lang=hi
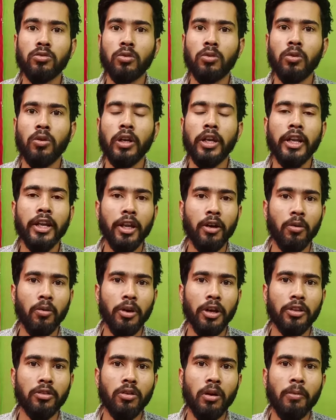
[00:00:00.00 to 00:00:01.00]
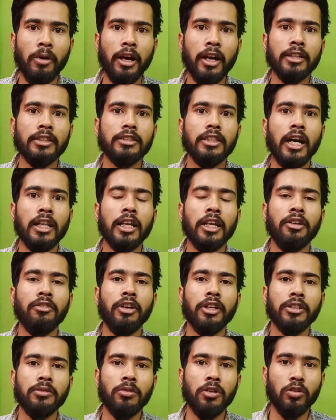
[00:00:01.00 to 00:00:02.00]
को लेने होंगे तो हमारा ज़्यादा
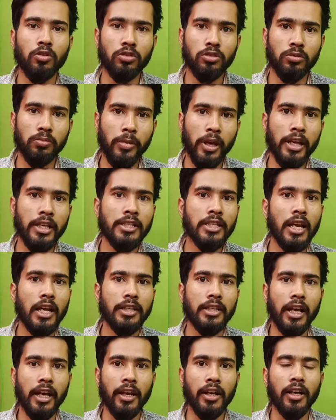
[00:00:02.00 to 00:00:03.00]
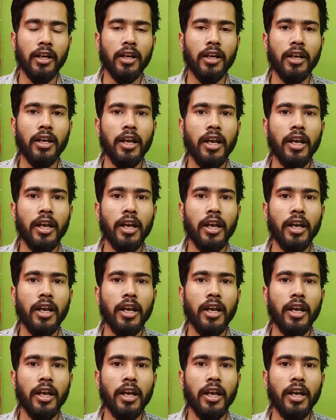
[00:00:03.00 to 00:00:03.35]
इन्वेस्टमेंट उसमें ही चला जाएगा